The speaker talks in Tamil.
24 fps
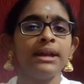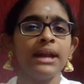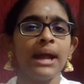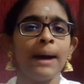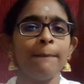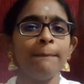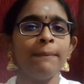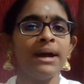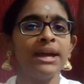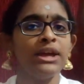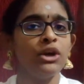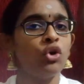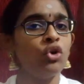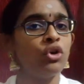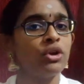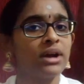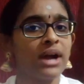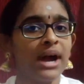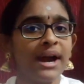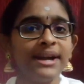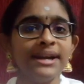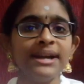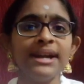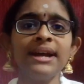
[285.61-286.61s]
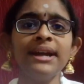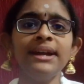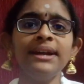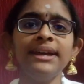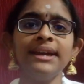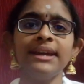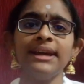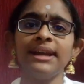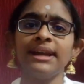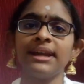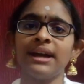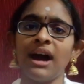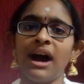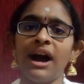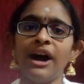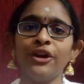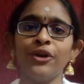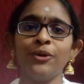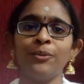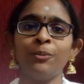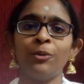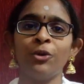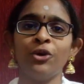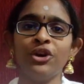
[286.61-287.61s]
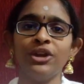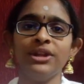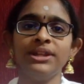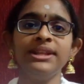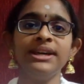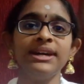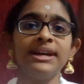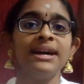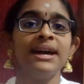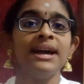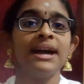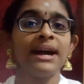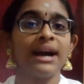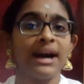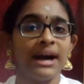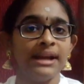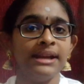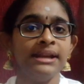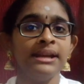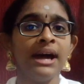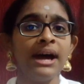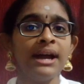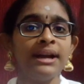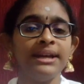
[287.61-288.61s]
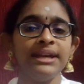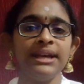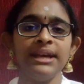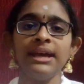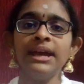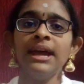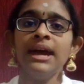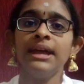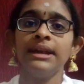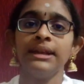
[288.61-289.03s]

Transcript: நம்மை ஒரு கண்ணாடியில் காணும் பொழுது கண்ணாடி